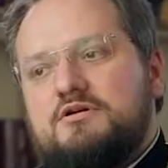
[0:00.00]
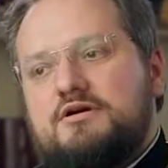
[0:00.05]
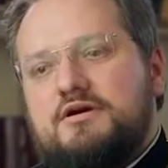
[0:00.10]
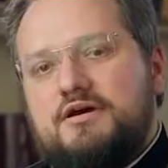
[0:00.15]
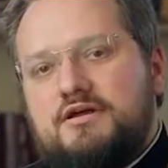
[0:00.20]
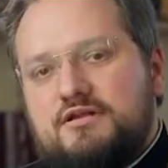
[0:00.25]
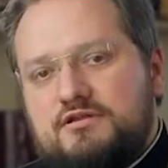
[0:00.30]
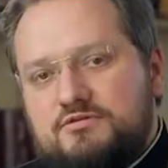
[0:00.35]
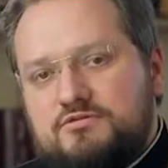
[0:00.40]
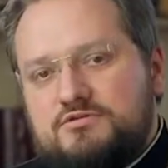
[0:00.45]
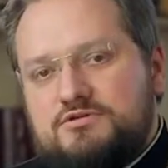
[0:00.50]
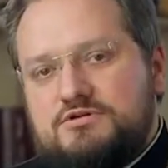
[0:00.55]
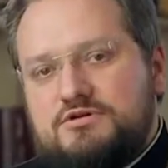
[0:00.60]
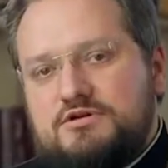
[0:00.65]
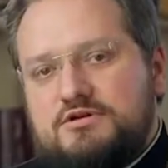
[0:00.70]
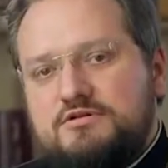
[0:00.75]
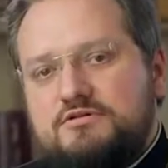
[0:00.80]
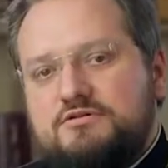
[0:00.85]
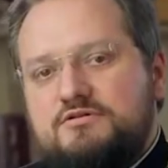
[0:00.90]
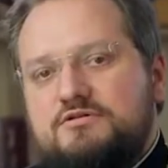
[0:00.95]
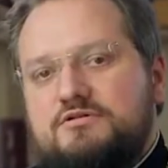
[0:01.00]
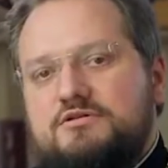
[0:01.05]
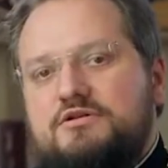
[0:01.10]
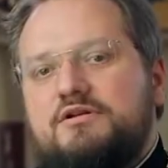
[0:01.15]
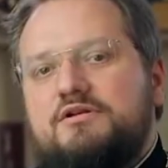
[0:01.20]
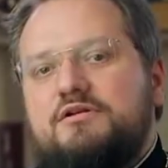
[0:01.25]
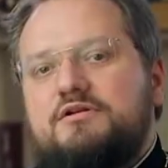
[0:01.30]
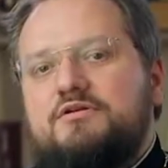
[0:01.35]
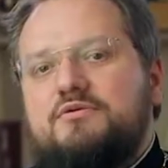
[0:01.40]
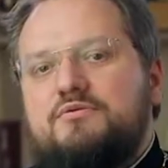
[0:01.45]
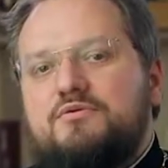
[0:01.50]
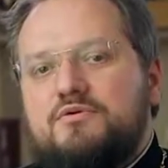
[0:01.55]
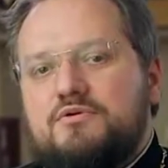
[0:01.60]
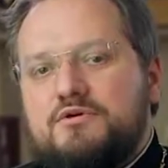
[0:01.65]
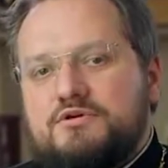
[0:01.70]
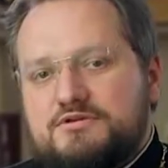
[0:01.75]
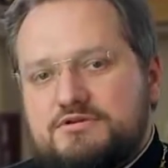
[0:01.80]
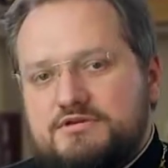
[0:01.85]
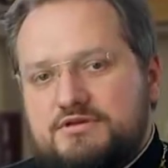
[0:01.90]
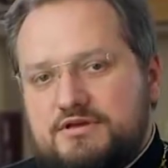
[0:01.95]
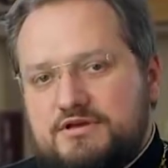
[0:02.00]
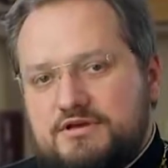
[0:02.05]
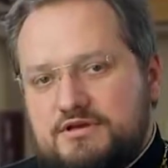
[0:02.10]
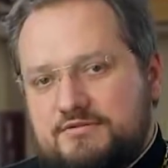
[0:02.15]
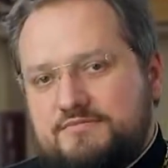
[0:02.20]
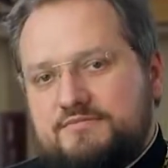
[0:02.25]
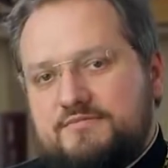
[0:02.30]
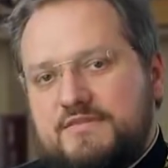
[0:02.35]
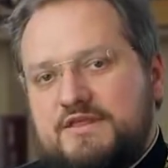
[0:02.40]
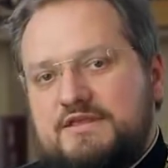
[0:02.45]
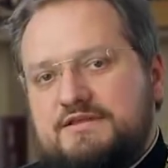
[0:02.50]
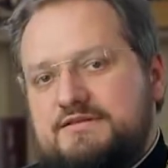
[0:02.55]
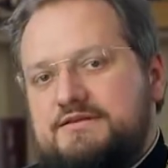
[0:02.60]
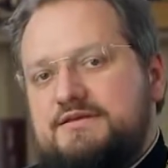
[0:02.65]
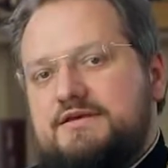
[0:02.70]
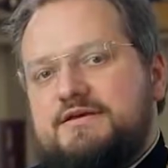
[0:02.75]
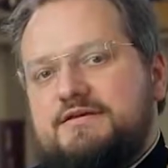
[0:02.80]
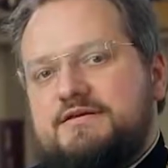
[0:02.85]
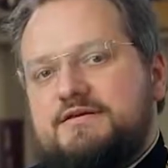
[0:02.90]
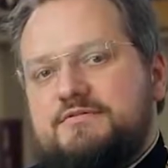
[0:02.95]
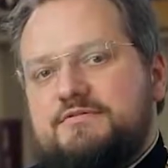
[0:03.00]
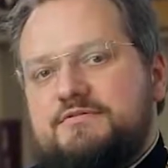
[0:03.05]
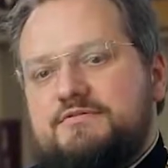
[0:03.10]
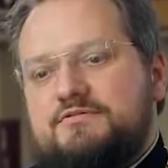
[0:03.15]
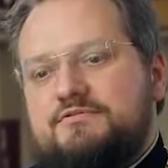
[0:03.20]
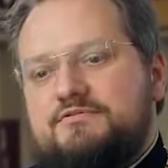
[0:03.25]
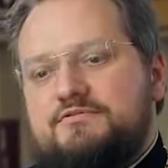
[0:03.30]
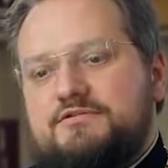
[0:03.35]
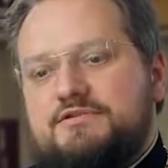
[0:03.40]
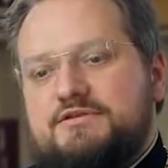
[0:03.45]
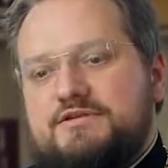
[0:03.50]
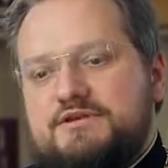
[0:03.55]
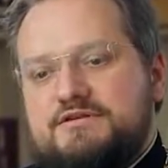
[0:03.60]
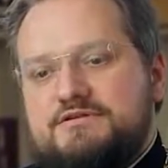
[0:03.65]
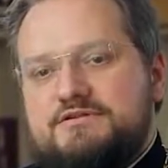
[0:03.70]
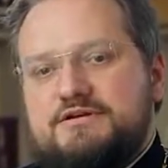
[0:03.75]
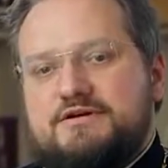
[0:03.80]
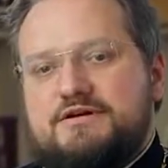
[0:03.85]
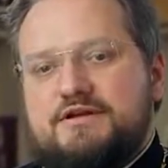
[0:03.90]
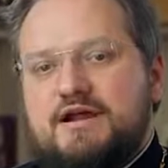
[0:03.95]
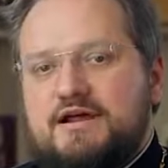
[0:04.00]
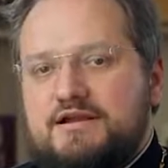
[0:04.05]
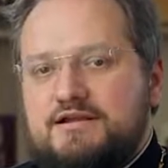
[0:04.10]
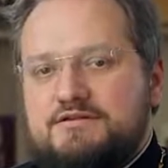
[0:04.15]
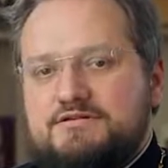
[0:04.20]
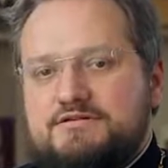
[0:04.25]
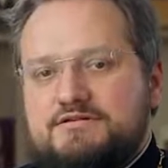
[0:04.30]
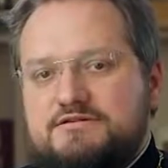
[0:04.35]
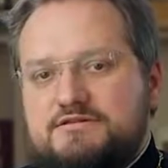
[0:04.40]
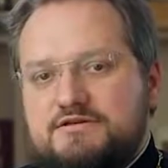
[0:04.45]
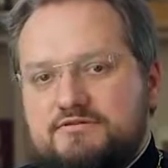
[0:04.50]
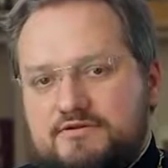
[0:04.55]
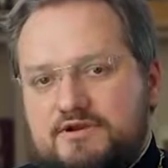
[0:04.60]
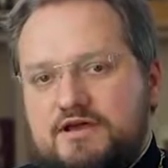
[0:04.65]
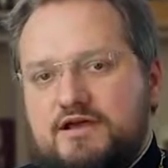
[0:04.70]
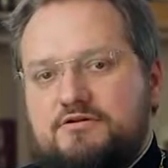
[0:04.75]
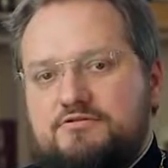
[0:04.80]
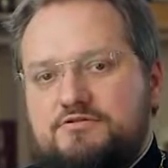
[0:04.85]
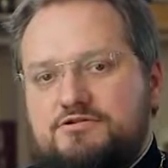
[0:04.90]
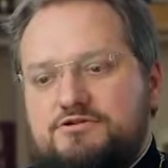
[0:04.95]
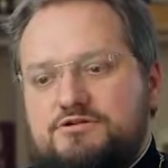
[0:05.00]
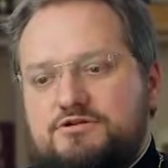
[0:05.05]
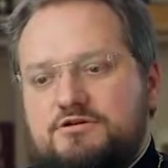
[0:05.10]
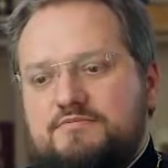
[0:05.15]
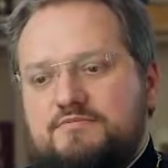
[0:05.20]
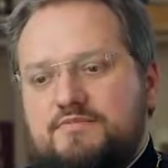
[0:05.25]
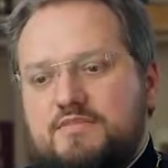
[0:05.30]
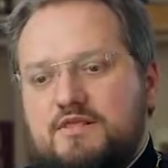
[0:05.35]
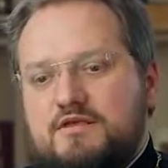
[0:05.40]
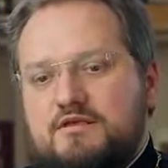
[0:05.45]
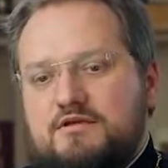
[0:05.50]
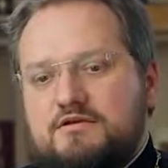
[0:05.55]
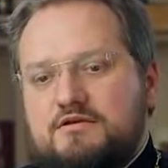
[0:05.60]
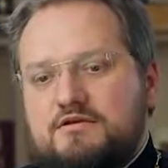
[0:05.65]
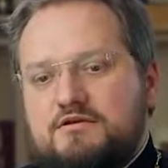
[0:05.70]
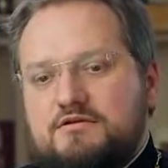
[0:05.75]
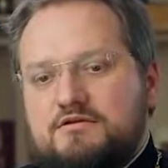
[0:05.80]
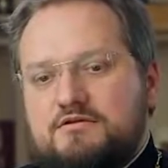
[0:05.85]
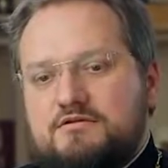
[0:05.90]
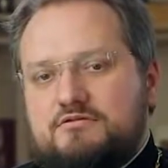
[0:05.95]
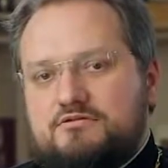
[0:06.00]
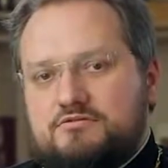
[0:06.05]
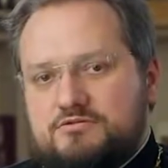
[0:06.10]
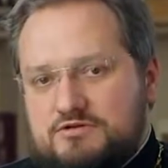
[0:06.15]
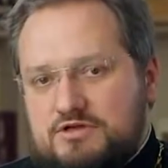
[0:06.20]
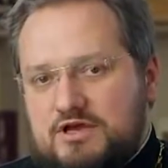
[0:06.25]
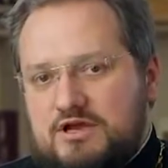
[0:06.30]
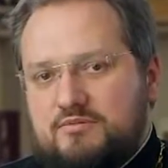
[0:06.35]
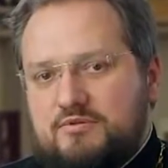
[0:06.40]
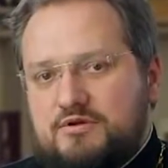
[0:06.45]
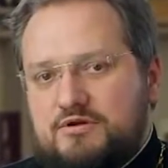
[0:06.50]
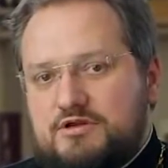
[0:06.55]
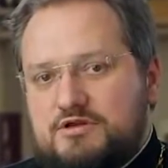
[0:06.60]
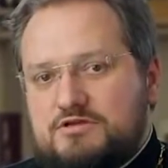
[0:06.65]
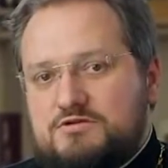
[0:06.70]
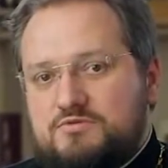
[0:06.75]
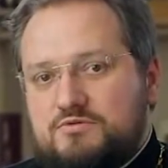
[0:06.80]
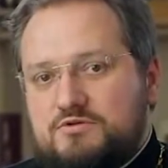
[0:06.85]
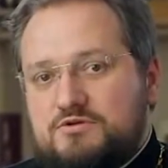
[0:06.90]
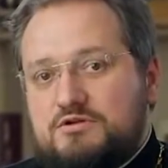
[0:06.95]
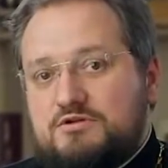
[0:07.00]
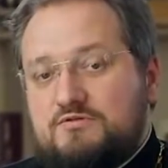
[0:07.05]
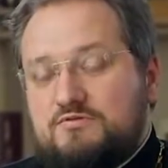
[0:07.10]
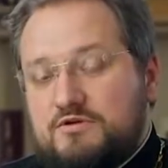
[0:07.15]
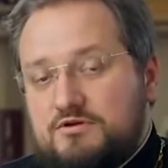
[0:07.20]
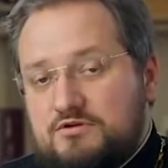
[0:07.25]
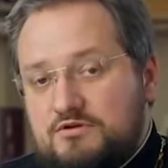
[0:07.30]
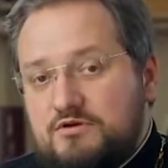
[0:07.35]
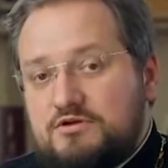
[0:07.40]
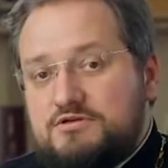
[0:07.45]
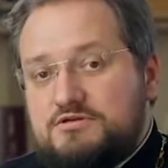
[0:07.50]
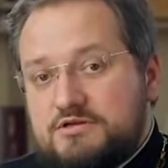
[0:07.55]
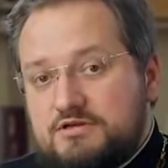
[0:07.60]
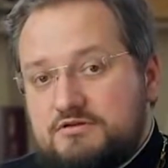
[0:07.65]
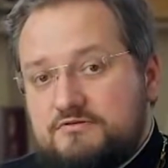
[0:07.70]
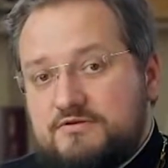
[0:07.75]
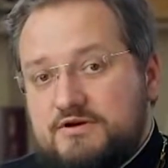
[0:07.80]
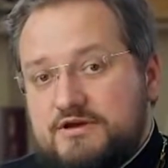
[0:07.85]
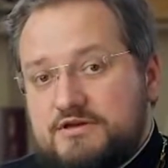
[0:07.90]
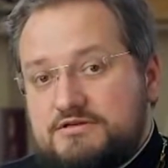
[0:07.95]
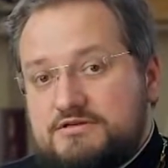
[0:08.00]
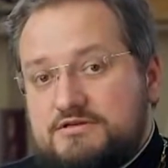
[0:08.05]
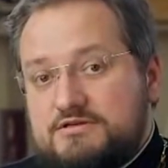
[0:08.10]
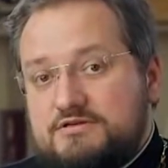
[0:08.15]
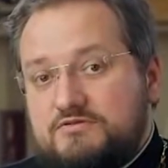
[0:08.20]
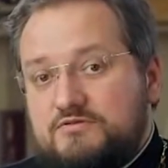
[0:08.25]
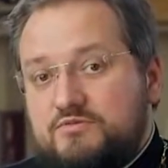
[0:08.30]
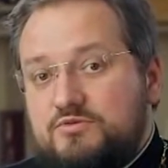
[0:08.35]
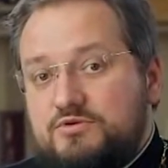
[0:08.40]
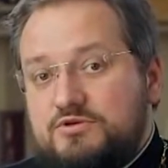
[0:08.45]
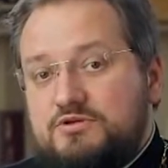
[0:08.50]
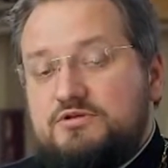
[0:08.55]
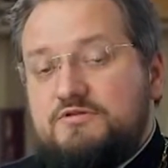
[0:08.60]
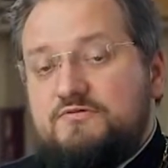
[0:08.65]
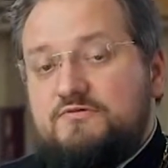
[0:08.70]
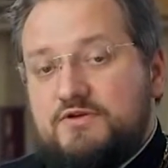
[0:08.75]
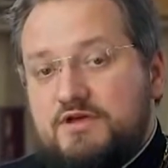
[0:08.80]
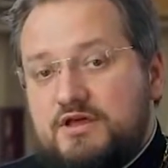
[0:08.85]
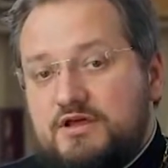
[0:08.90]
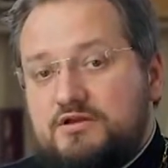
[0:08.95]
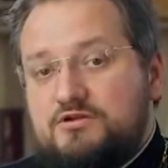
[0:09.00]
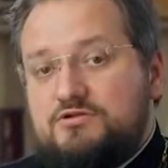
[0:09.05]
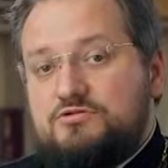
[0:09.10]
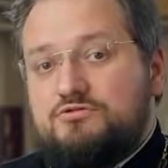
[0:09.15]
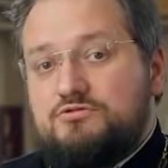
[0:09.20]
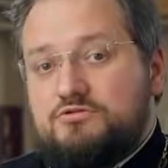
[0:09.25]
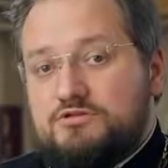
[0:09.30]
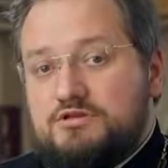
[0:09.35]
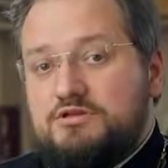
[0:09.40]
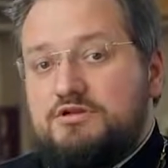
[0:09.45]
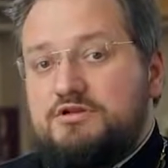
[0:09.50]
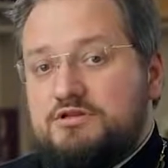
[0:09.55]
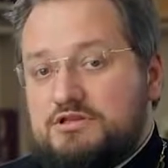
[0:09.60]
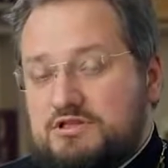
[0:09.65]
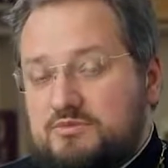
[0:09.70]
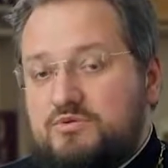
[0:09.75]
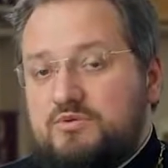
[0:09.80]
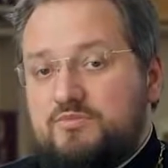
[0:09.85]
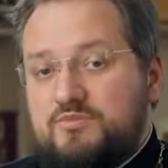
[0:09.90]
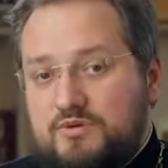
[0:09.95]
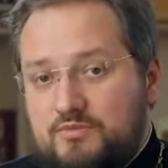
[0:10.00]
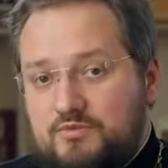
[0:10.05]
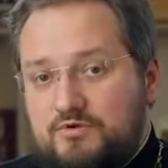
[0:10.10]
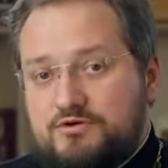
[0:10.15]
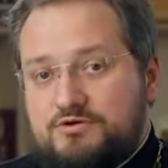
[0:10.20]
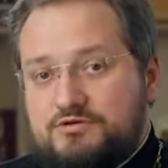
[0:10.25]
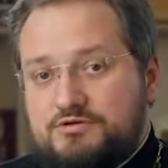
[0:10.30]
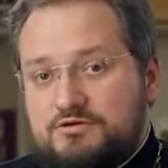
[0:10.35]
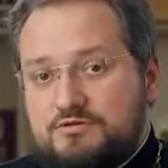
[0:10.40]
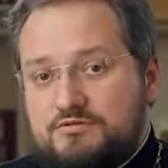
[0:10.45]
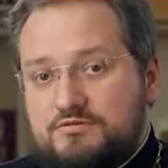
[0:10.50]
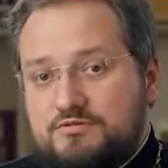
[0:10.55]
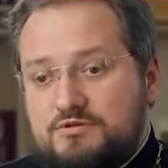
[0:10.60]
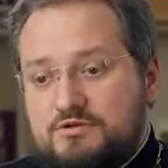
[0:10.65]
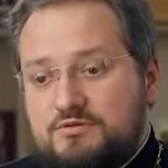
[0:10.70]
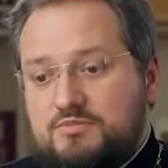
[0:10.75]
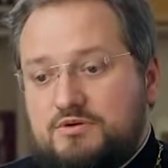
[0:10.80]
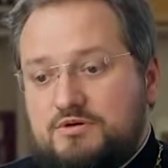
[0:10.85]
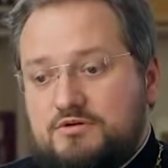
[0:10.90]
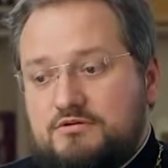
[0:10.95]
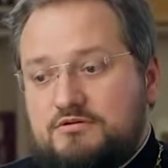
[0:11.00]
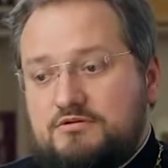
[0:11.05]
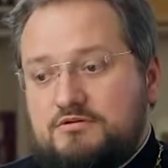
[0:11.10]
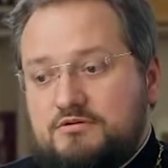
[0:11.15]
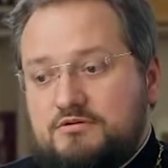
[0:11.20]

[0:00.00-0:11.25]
Это уже религиозная идея. Тут есть сакральная составляющая. И, друзья мои, Господь отвернется от вас, если вы будете верить, что тигр тебе поможет. Ибо